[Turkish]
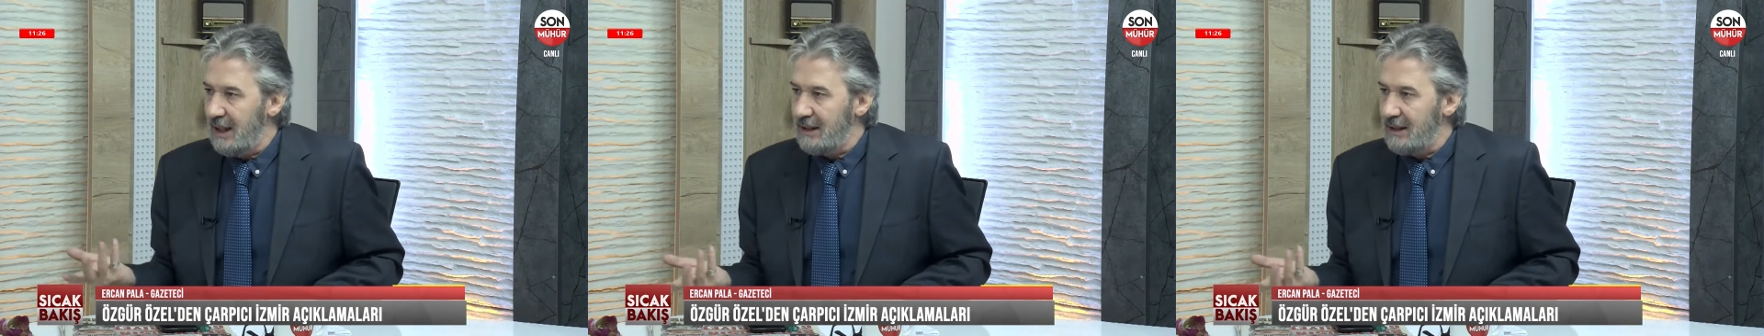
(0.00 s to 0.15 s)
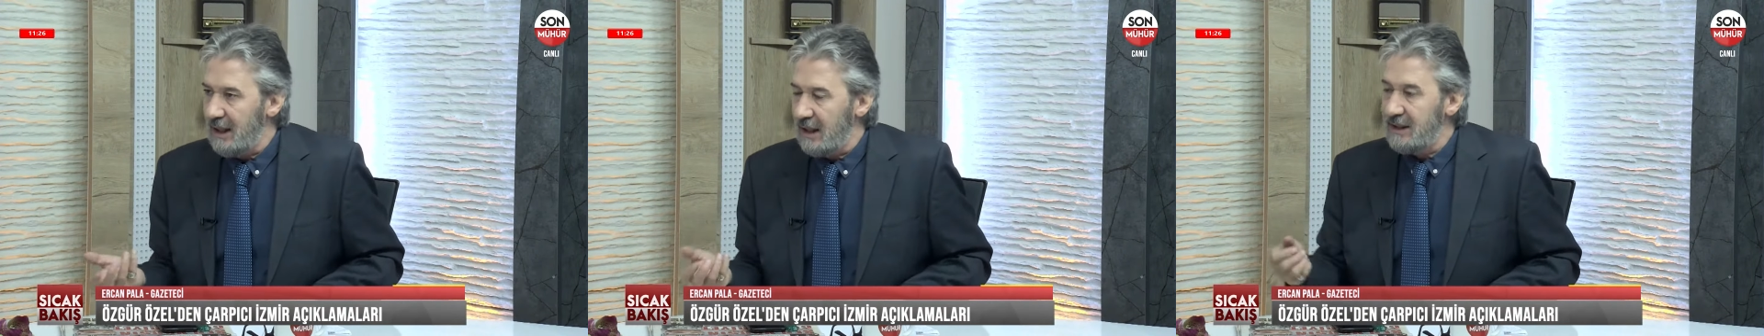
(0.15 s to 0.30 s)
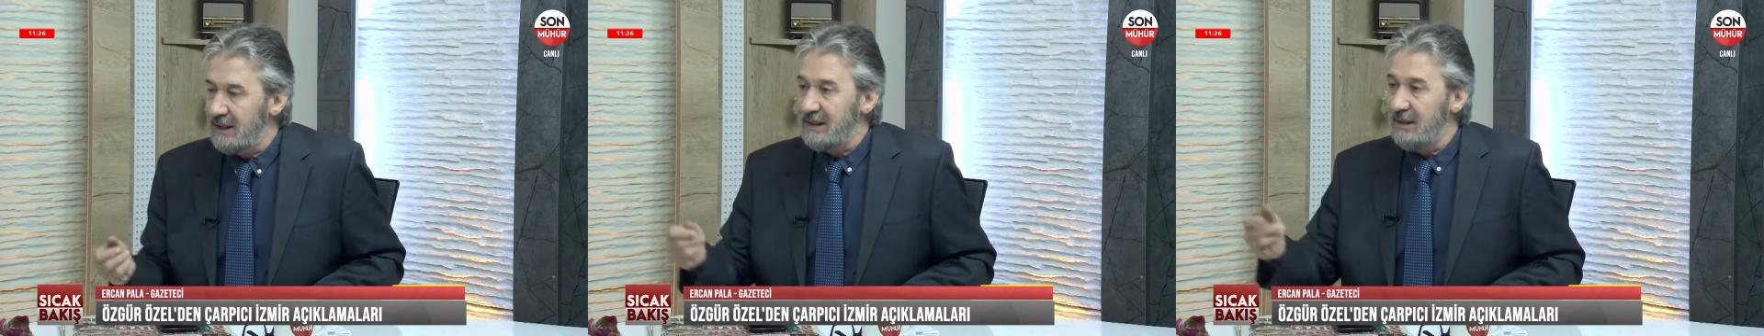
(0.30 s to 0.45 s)

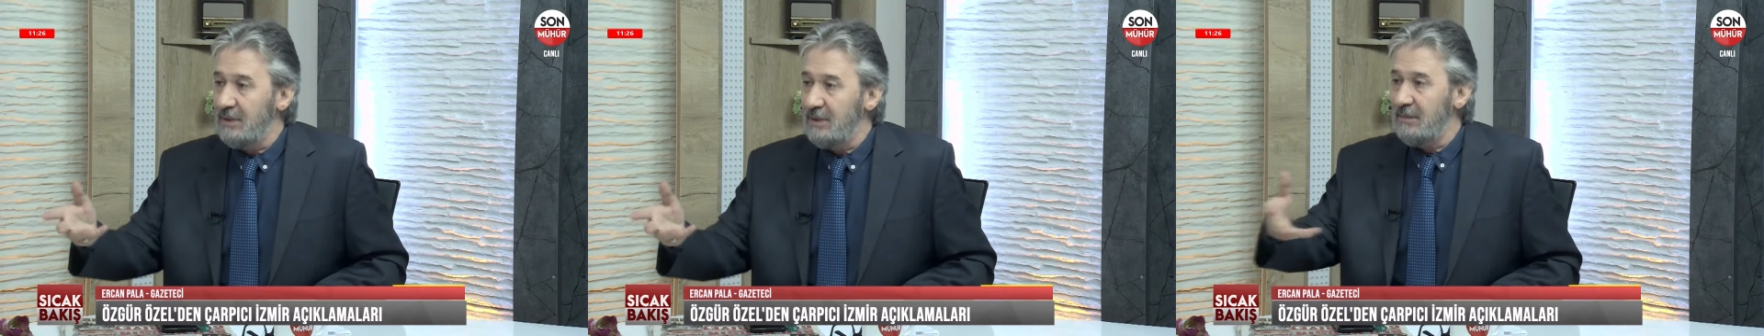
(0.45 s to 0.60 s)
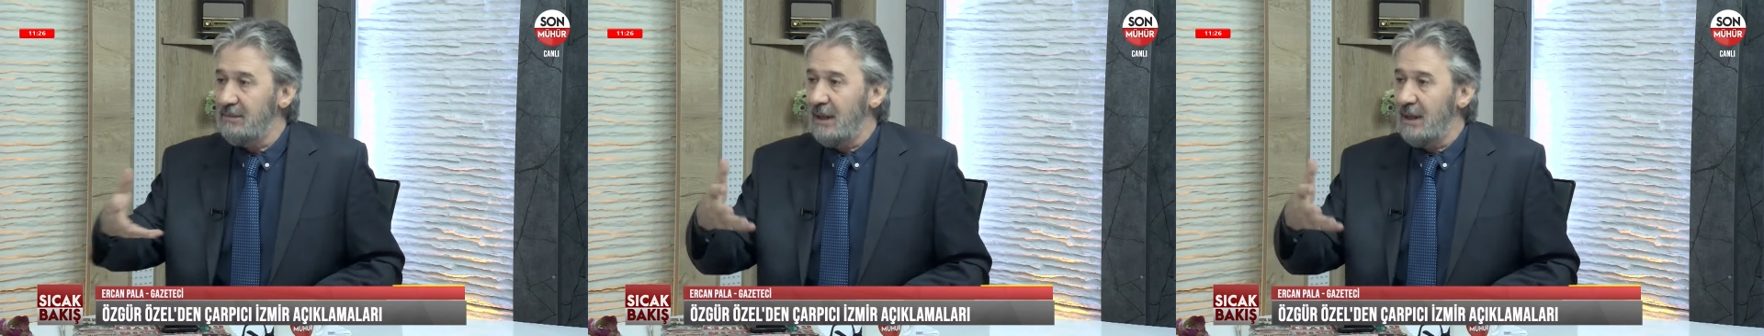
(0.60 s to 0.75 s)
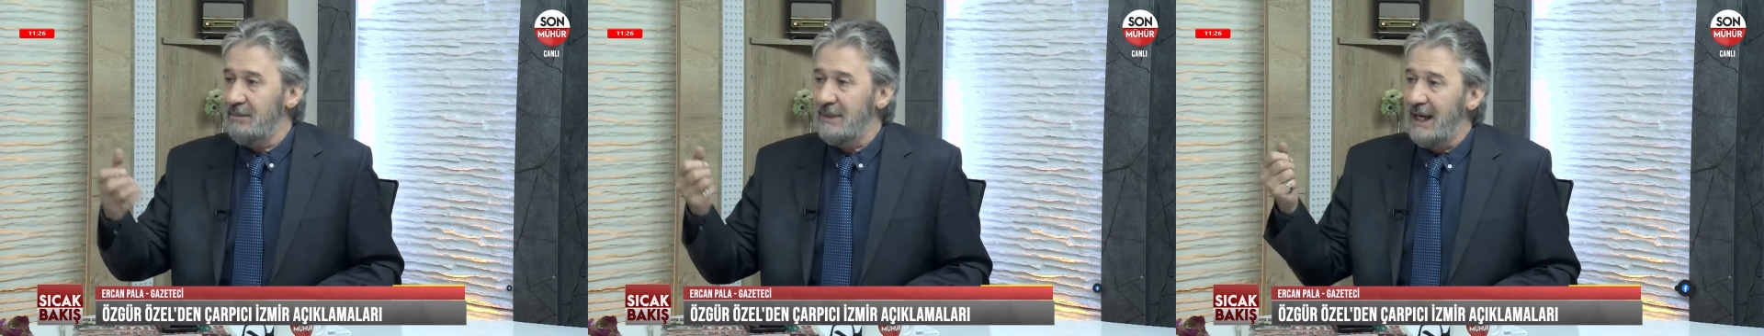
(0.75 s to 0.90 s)
aday işte
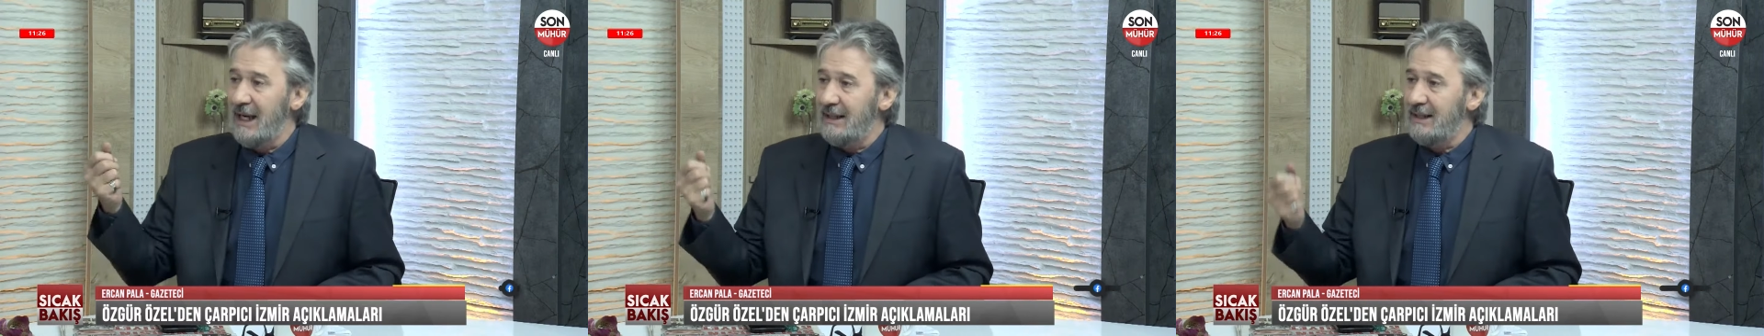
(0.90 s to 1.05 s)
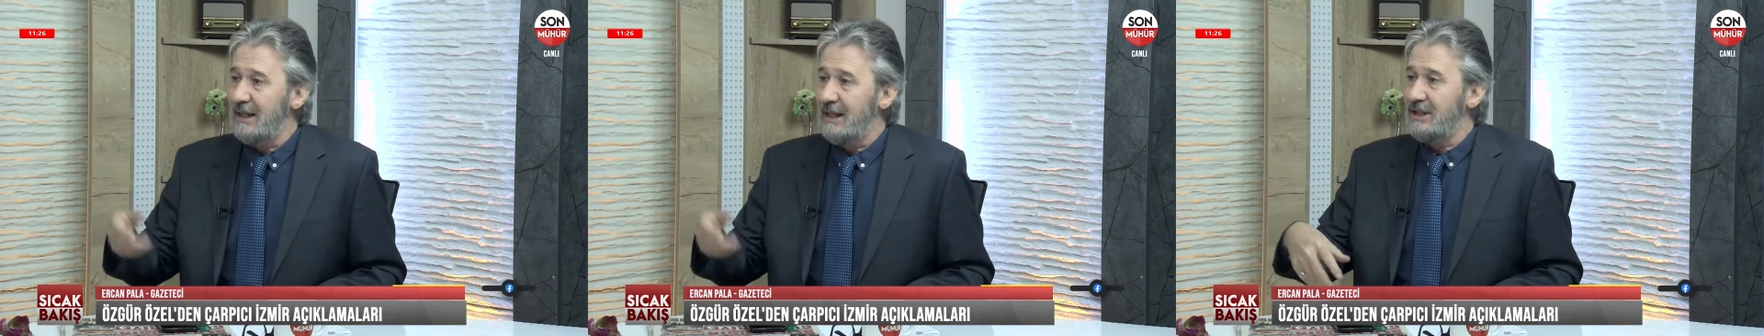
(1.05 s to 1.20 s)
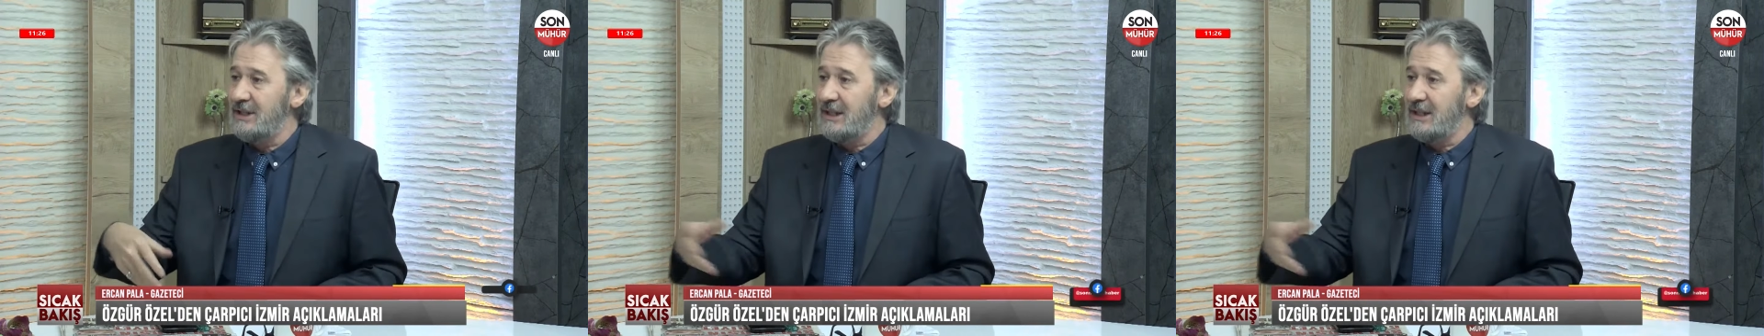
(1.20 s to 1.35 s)
bilmem
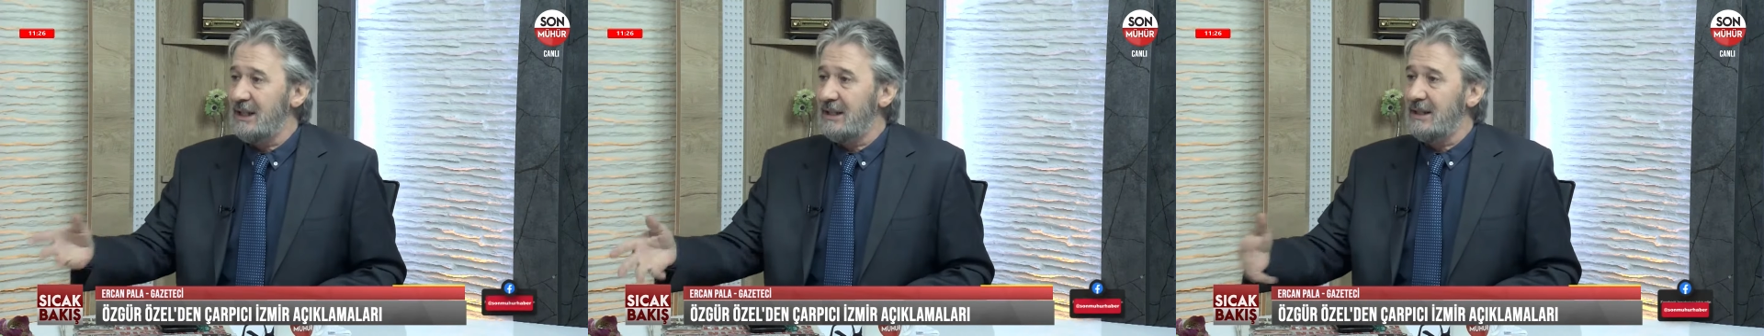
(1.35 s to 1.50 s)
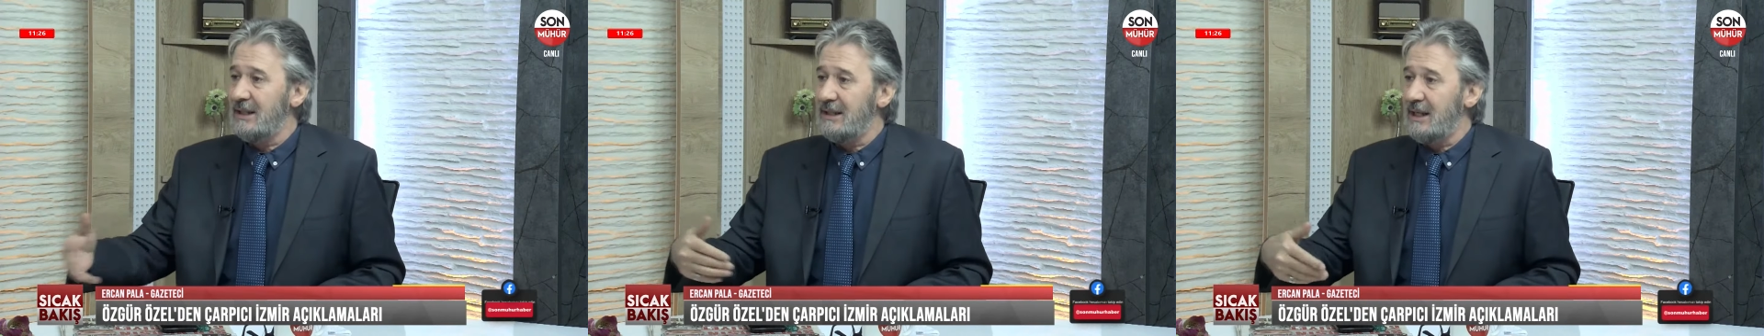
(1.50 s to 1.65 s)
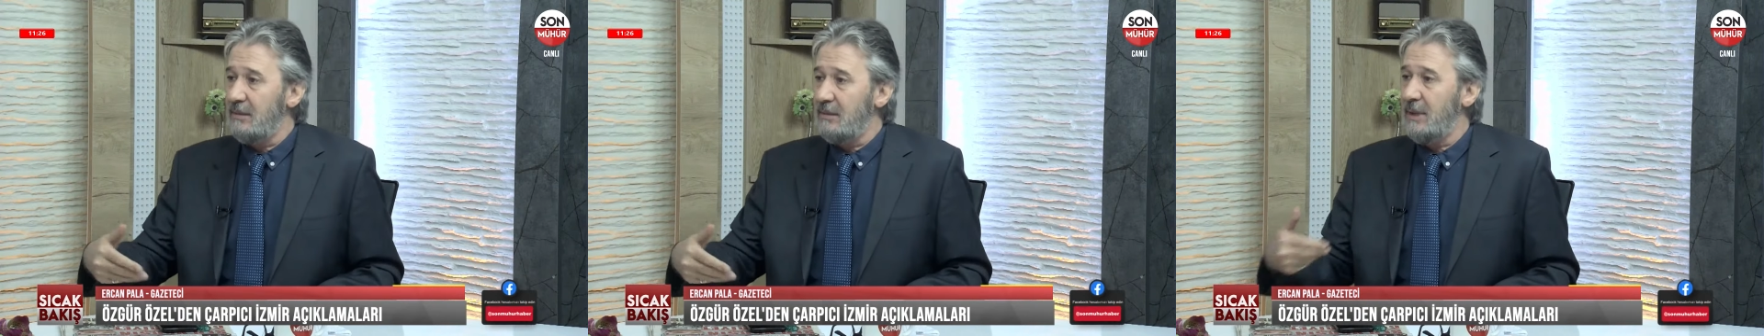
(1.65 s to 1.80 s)
nereden çıkan
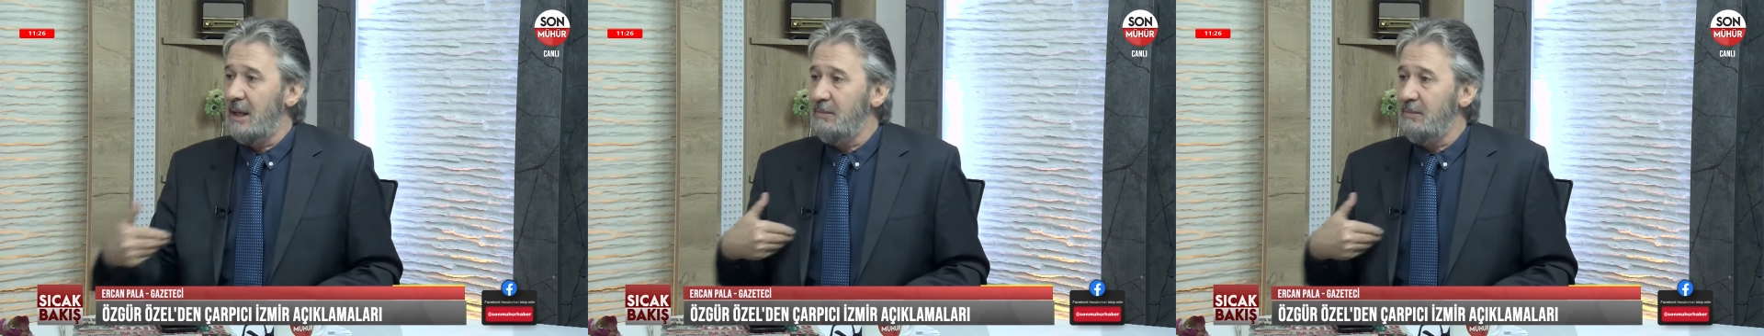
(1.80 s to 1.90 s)
aday